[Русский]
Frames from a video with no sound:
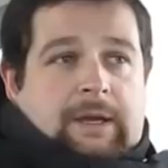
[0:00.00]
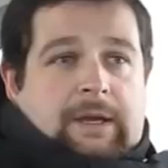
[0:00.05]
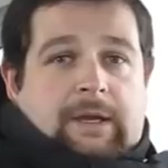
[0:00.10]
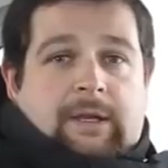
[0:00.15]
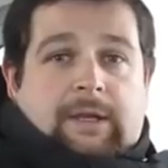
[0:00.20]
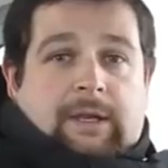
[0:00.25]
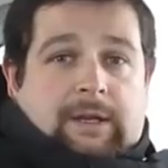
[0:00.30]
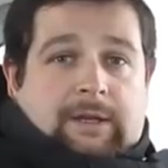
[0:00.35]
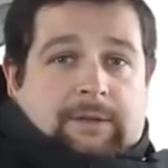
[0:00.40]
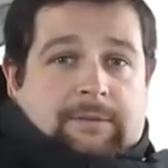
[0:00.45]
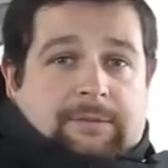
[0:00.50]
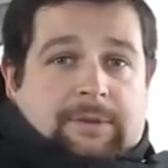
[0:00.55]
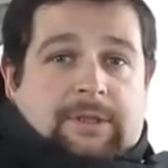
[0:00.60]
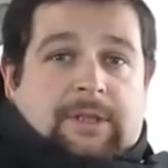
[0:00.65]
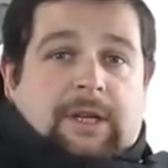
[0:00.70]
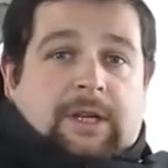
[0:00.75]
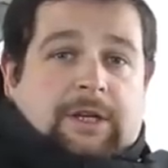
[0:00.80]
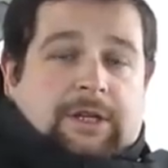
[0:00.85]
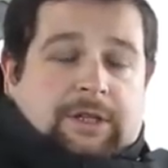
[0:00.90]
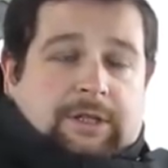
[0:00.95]
Итак,
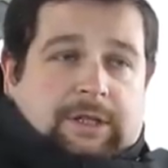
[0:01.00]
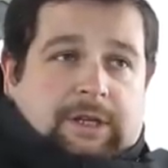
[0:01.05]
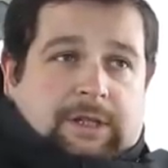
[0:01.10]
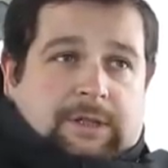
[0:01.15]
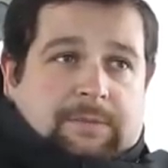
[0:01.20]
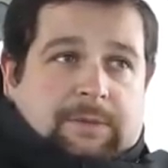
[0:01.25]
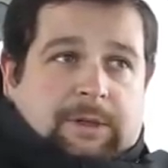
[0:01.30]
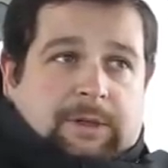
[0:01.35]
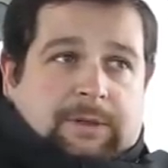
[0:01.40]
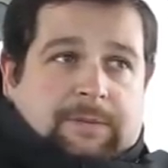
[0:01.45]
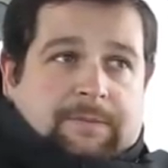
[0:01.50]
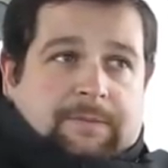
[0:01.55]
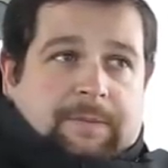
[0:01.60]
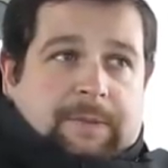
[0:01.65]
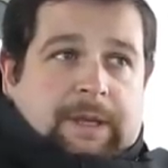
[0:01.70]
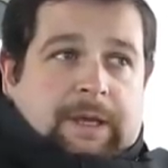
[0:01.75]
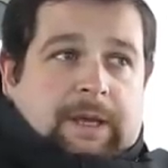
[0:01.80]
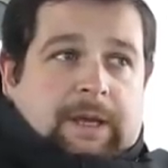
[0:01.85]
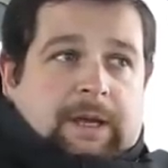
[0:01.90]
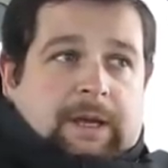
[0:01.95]
исторический аспект.
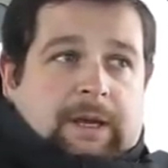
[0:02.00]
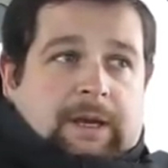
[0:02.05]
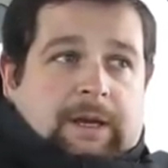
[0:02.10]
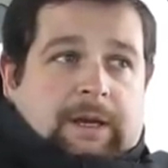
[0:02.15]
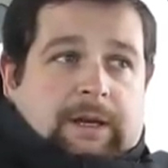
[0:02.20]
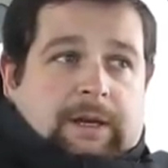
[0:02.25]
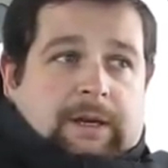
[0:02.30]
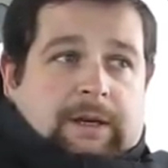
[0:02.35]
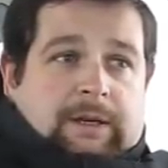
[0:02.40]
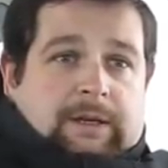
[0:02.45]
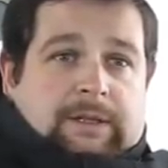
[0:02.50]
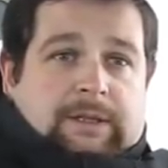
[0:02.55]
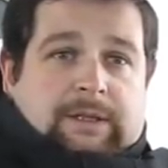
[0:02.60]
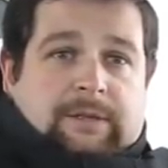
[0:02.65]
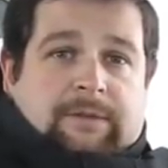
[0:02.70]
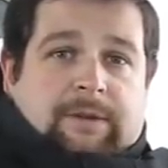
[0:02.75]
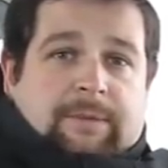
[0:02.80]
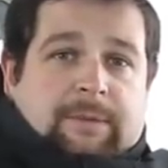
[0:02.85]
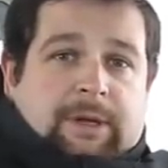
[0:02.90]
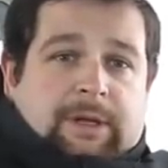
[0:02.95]

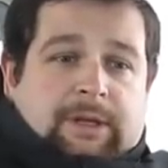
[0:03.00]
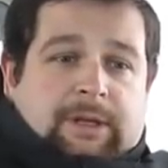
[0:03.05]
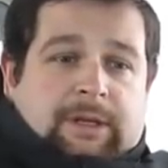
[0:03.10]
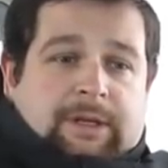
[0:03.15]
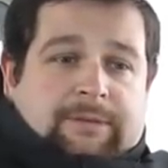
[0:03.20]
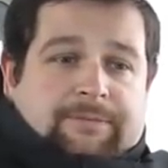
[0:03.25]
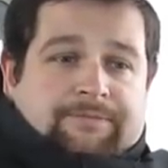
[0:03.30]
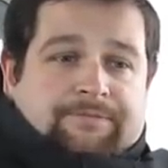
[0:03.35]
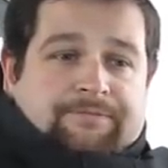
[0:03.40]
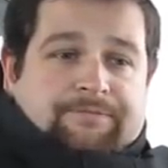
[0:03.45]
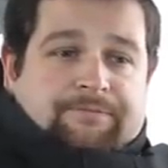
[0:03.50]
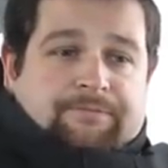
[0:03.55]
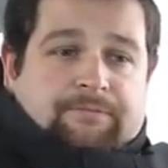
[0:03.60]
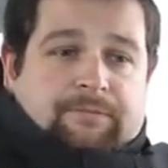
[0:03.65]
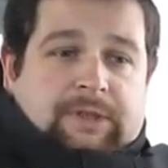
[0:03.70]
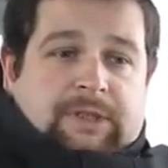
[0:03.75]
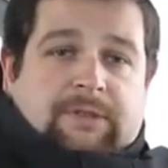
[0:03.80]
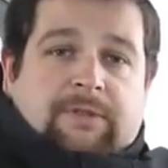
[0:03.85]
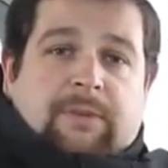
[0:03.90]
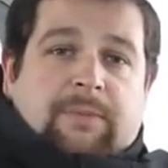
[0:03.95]
Современная,
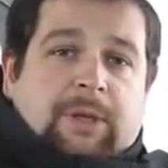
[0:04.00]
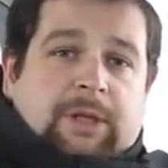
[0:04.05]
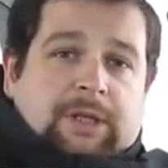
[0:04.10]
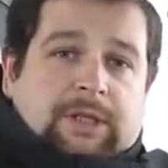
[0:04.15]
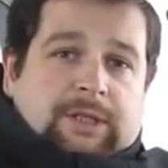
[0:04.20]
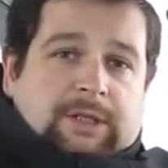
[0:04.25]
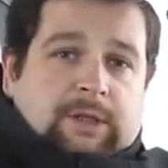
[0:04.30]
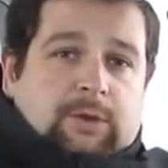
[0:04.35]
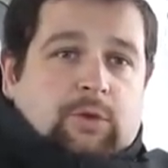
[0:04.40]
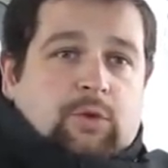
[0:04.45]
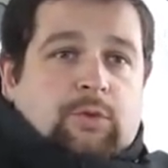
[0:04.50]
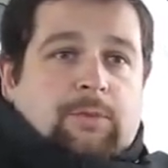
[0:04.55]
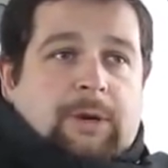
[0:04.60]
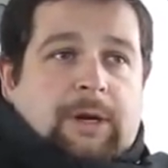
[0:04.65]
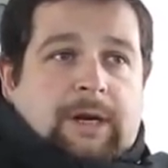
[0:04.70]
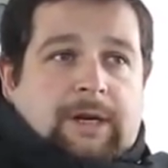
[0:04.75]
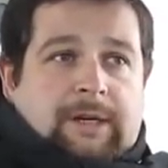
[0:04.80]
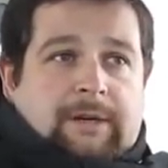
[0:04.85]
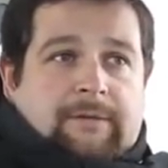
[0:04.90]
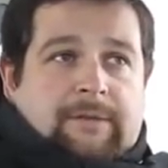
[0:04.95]
современный институт
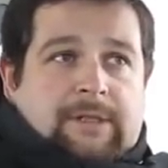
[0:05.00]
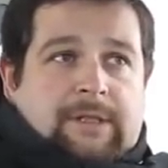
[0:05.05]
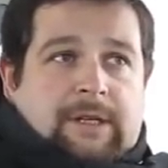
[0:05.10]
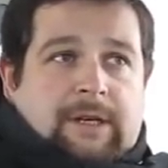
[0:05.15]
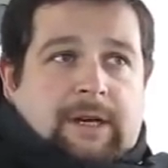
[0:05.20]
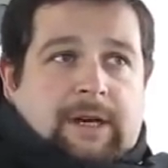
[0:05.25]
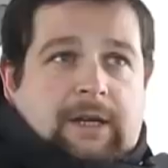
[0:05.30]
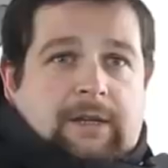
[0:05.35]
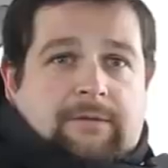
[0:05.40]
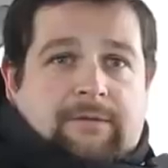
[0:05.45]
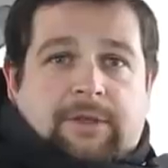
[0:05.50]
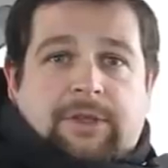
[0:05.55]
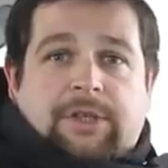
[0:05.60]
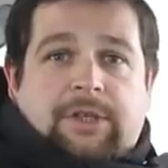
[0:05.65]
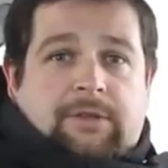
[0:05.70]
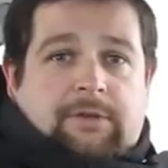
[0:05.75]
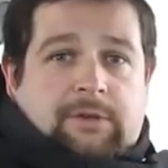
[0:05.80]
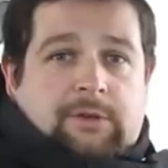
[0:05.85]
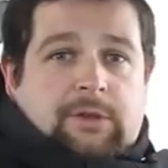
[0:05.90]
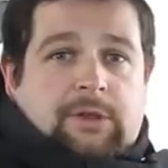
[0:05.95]
брака возникает в
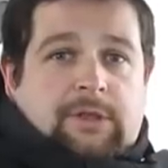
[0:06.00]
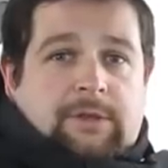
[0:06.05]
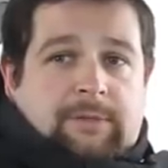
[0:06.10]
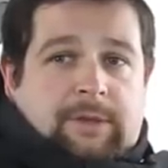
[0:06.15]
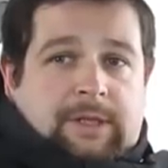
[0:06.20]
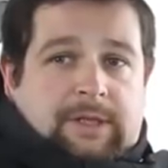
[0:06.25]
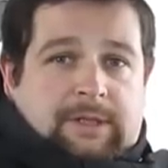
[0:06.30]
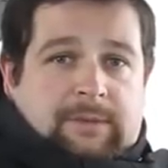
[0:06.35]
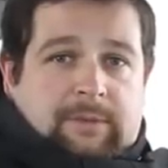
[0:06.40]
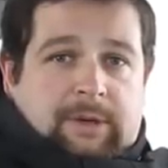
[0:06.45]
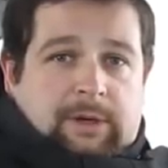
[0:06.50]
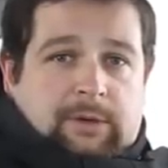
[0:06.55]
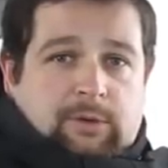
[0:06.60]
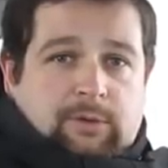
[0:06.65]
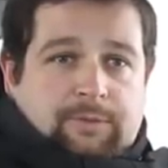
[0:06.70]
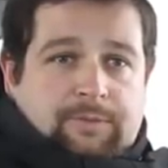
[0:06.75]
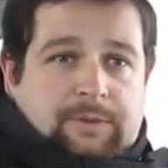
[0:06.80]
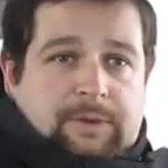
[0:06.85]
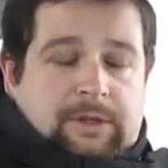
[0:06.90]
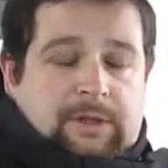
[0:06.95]
1917
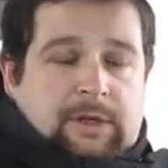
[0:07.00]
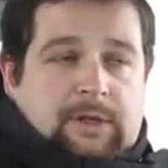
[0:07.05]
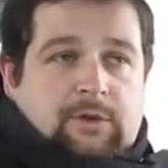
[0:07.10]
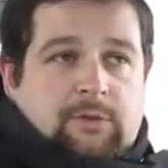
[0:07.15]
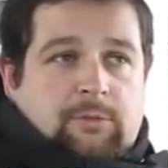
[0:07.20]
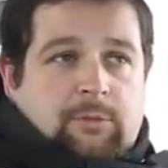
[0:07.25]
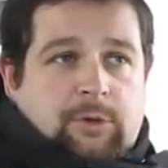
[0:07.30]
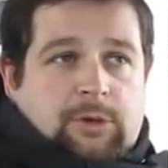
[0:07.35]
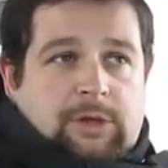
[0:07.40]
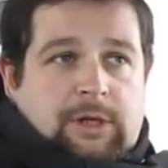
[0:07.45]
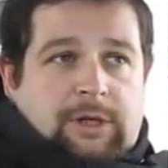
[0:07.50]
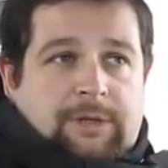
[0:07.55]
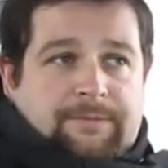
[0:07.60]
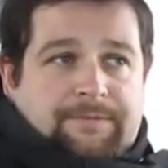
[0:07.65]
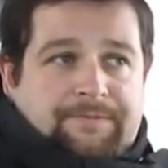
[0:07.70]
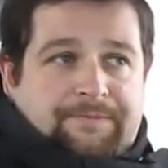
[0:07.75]
году, сразу после